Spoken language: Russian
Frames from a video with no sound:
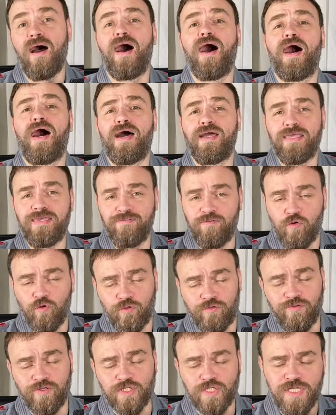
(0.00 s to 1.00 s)
а его
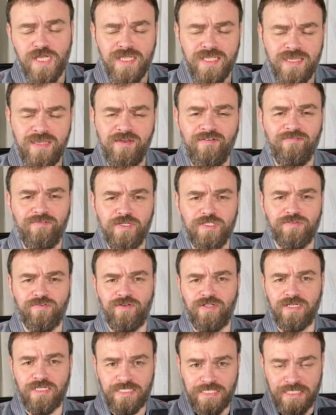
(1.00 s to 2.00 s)
утверждение
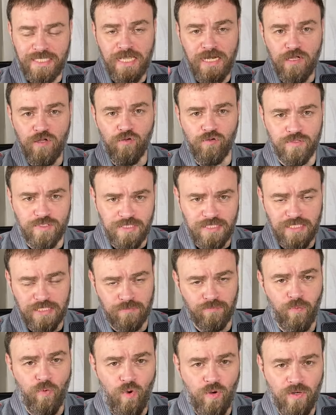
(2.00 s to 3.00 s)
вызвало серьезные
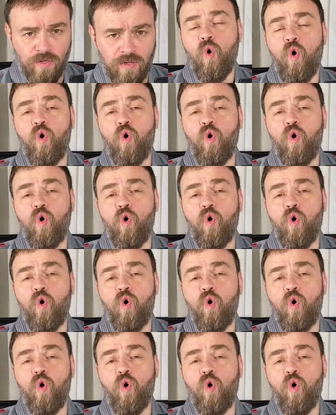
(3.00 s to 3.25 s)
споры,